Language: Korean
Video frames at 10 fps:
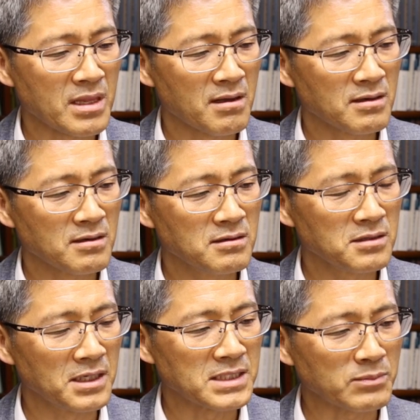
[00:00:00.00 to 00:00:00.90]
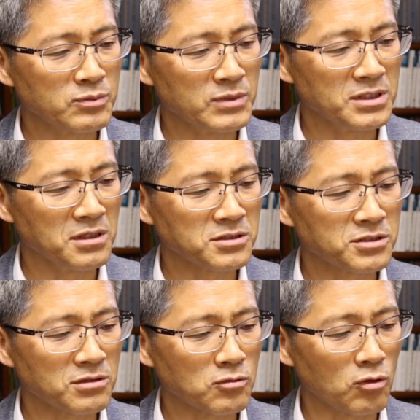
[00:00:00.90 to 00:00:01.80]
그들의 작품은
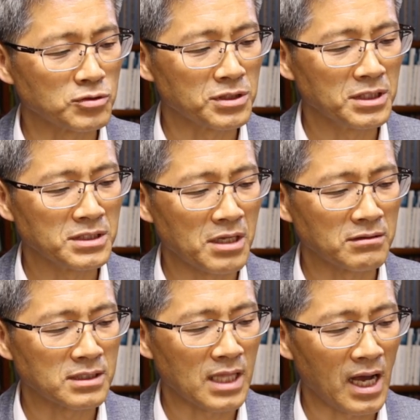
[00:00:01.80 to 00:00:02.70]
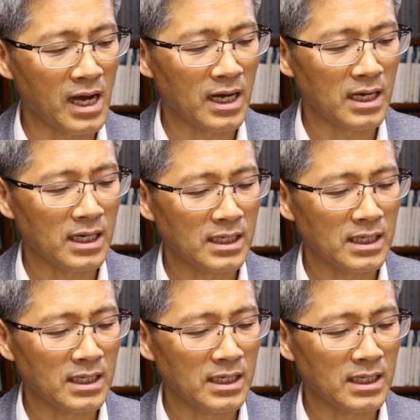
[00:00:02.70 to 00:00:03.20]
영적 고전이 되었다.